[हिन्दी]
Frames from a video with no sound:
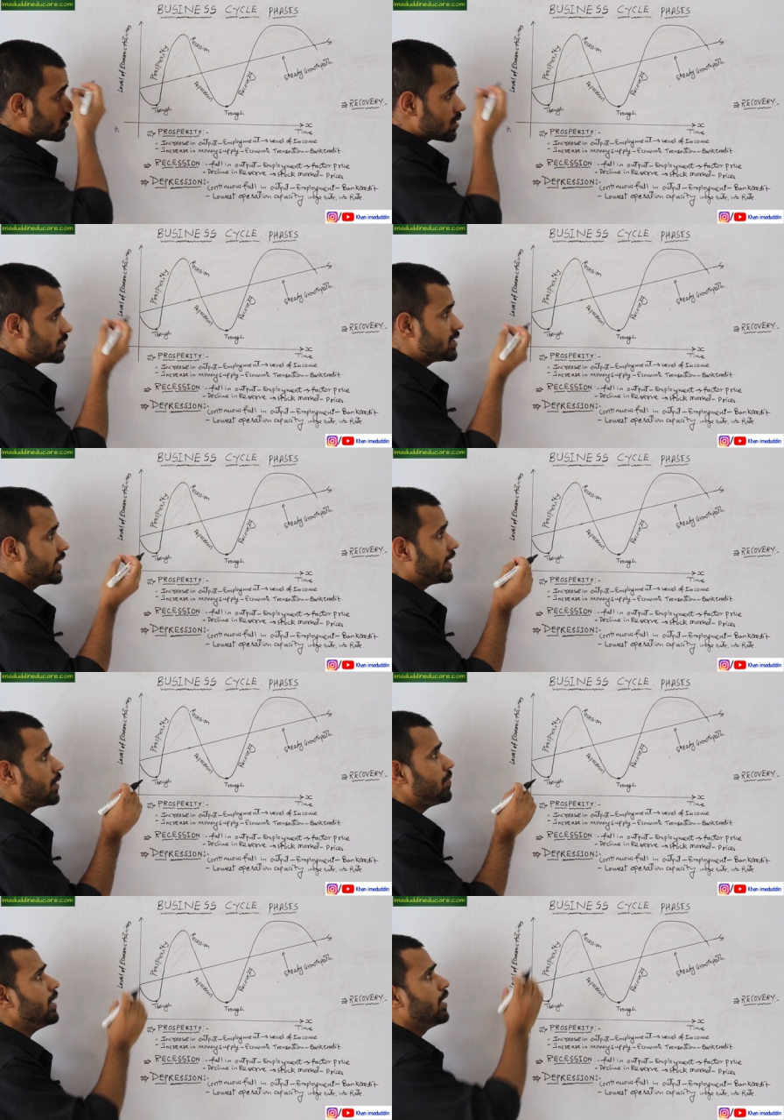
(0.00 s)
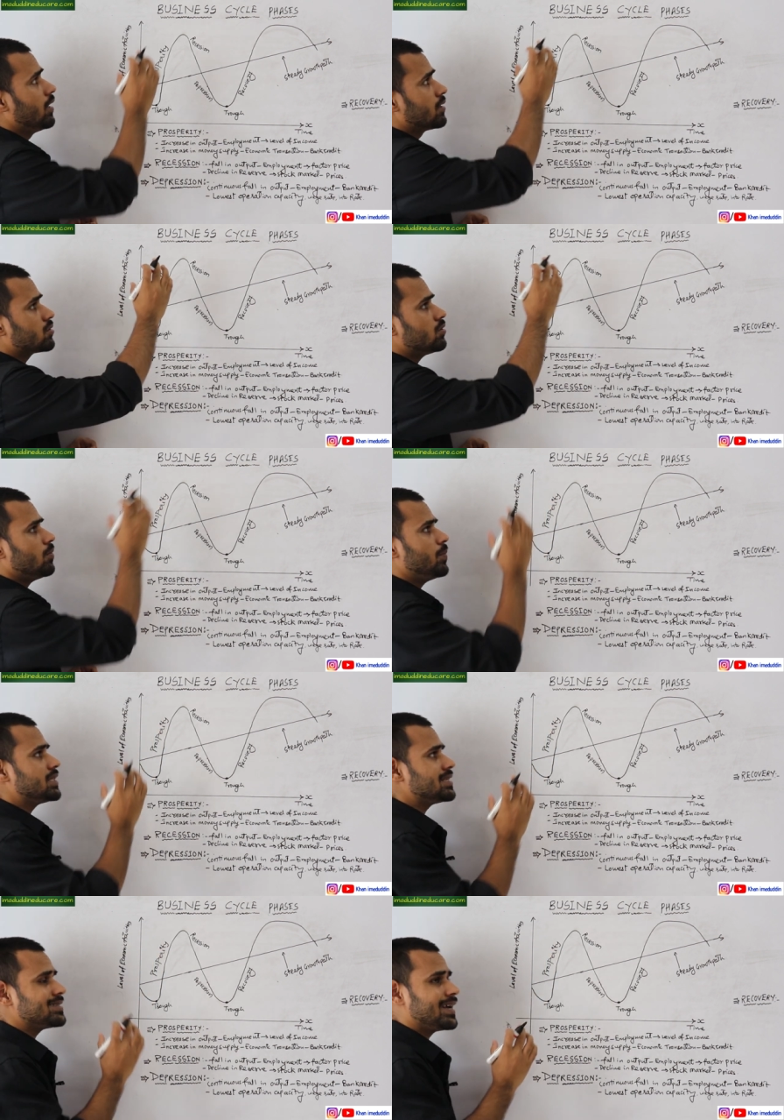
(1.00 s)
समझने के लिए भी सो
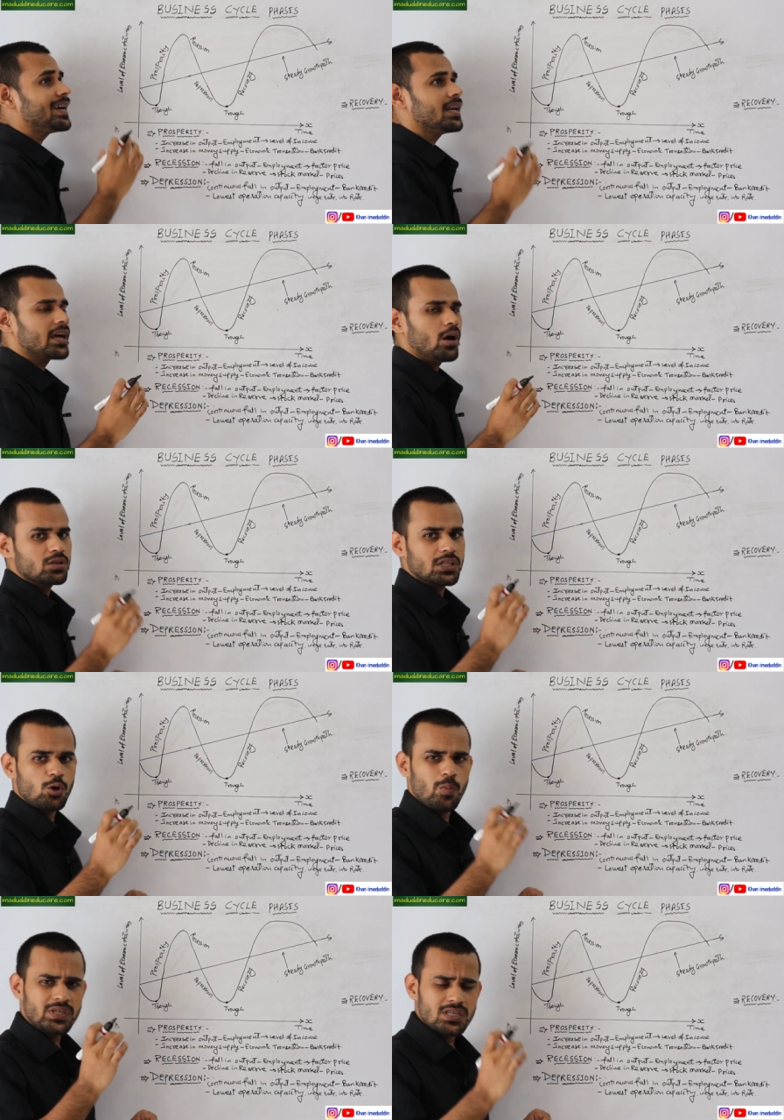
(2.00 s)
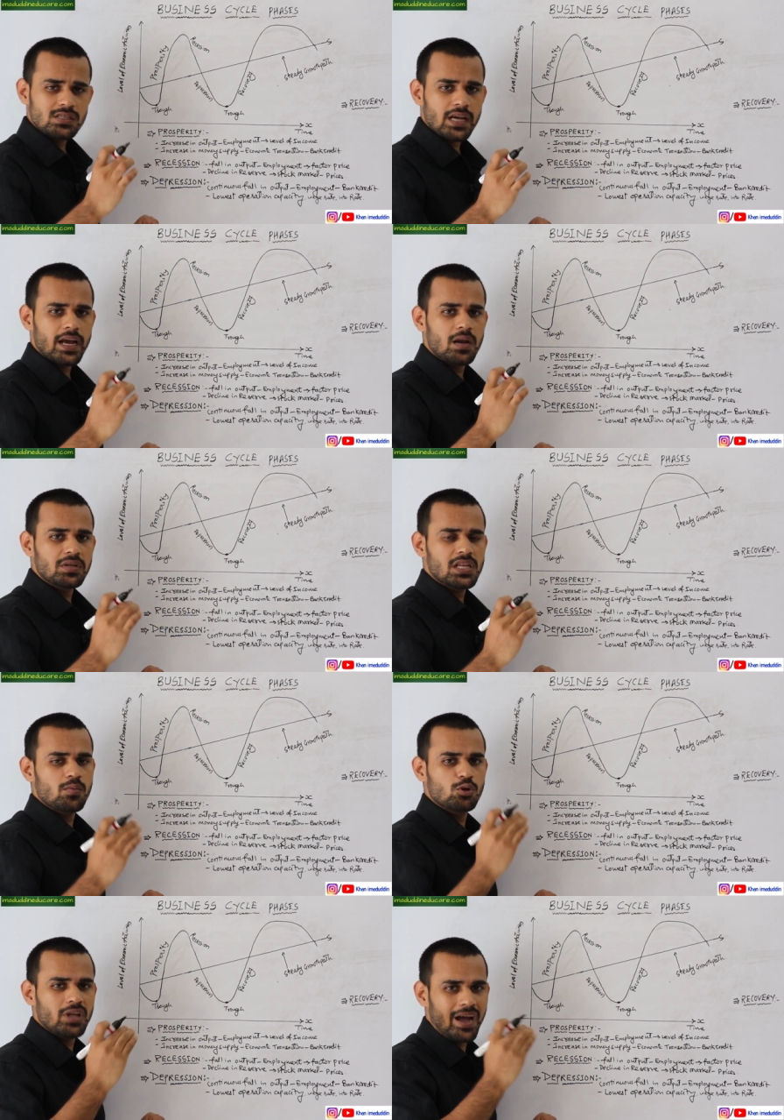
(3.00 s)
बिजनेस साइकिल क्या होता है देखो बिजनेस साइकिल
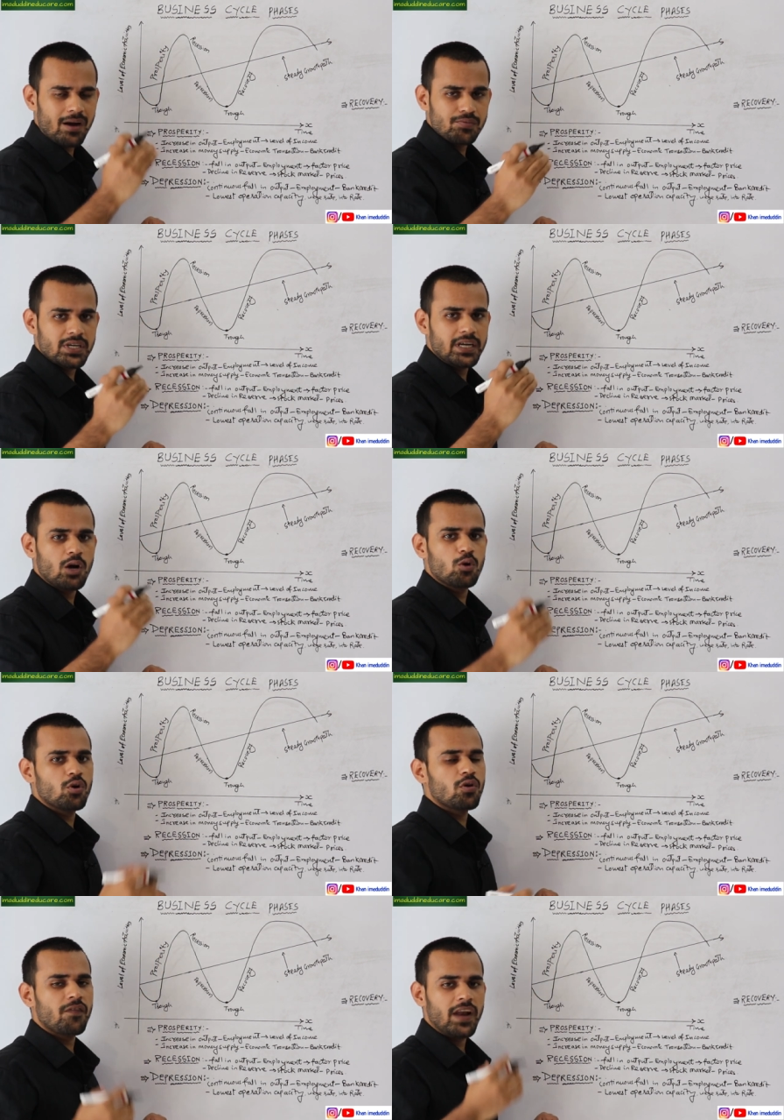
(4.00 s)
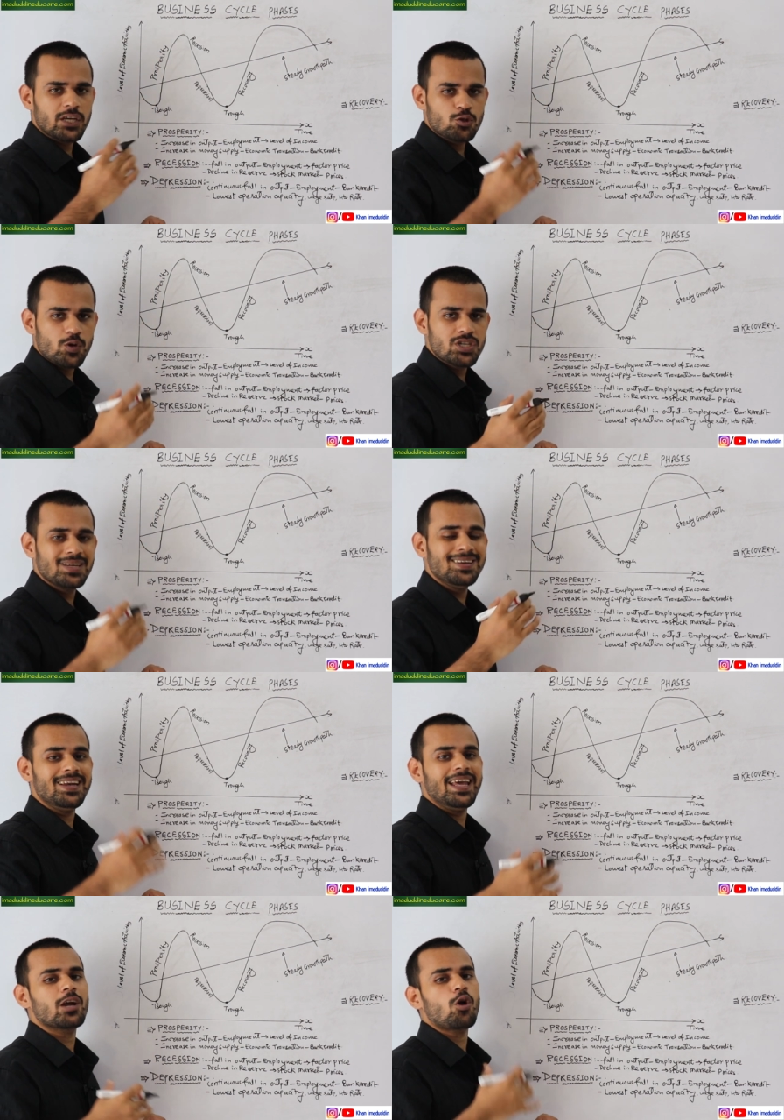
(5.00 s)
मतलब होता है अप्स एंड डाउन और फ्लैक्चुएशन
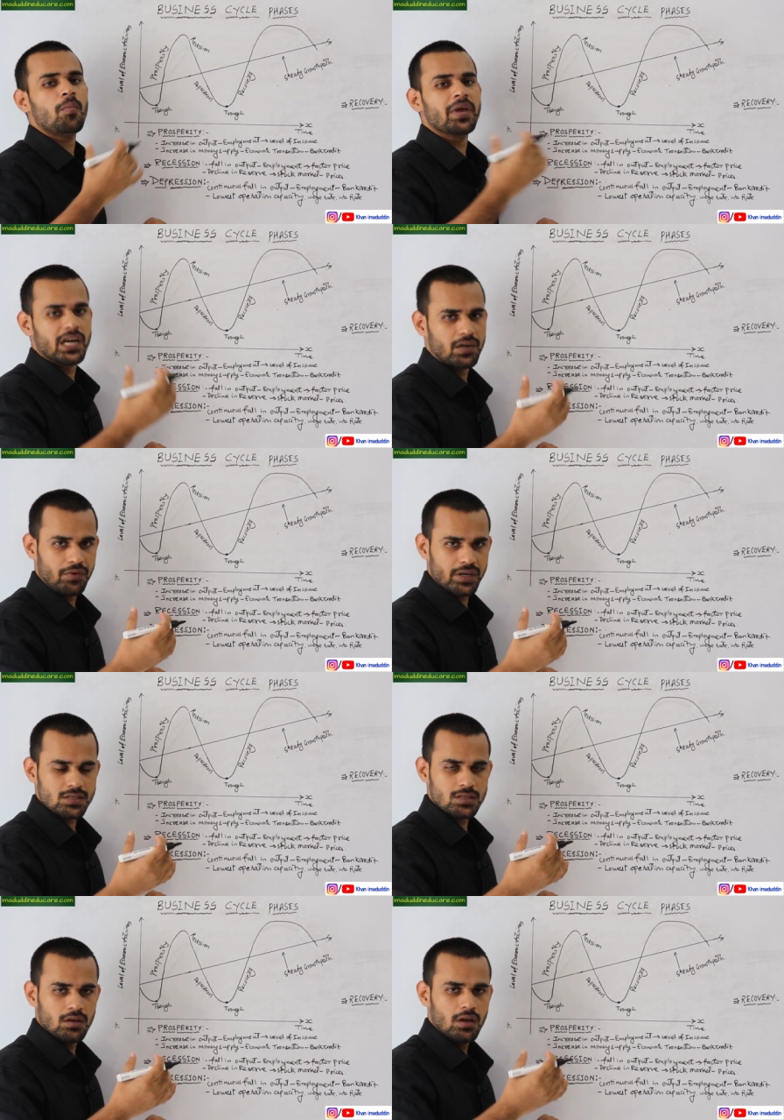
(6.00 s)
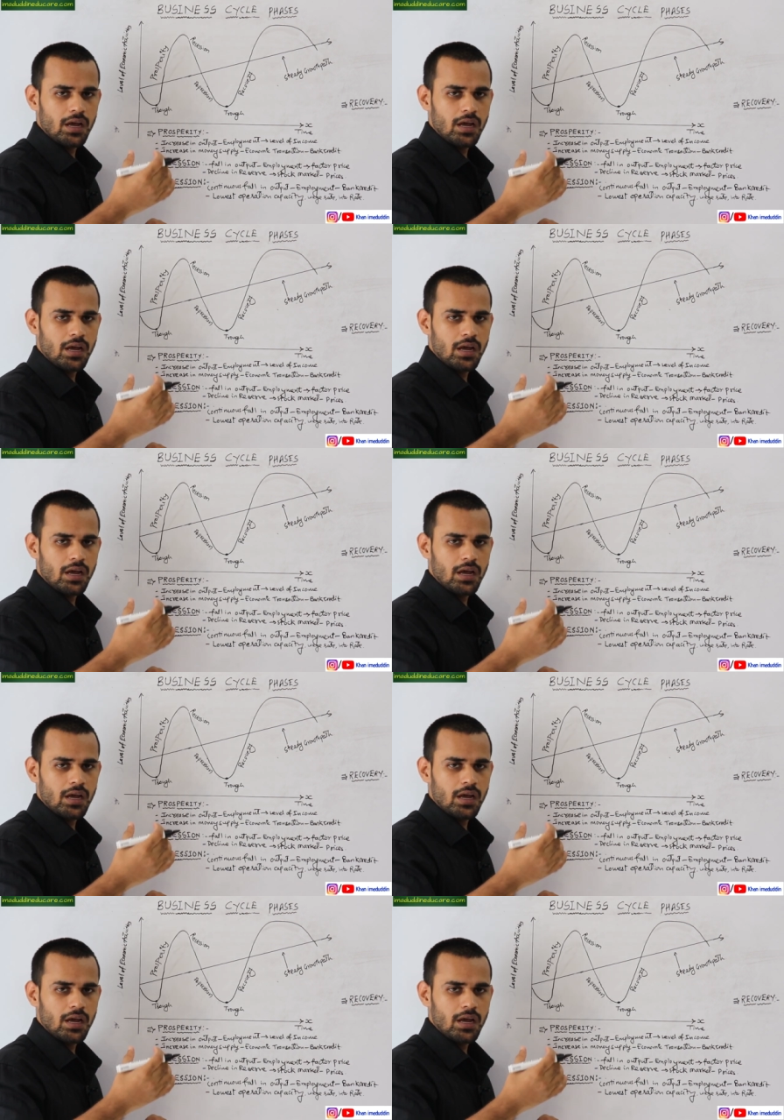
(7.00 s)
इन इकोनॉमिक एक्टिविटीज